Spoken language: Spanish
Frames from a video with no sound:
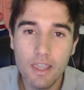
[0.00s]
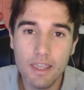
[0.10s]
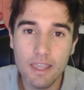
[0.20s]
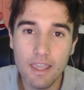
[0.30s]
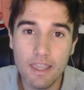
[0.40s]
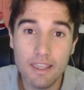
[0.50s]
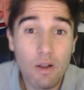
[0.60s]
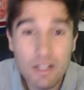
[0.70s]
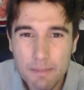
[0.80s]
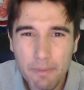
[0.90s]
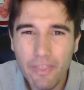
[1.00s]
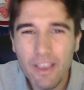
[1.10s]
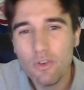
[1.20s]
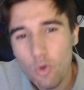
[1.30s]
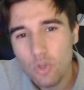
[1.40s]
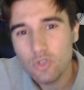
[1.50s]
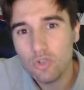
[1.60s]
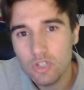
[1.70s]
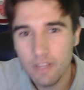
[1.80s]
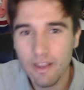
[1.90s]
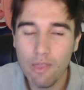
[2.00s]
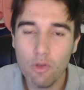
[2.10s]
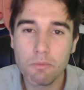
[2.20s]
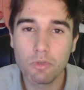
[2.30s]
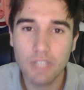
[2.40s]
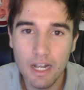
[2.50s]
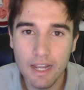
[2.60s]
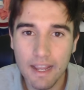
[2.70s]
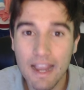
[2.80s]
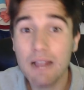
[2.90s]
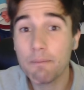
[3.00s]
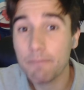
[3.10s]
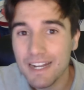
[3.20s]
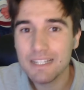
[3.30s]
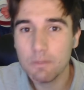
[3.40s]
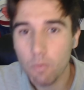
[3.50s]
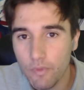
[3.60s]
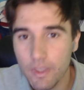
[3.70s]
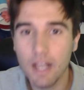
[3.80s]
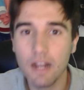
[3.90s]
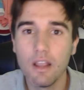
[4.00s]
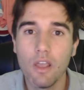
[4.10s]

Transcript: Eh, y ahora sí parece que no es considerado como tal en la prensa mundial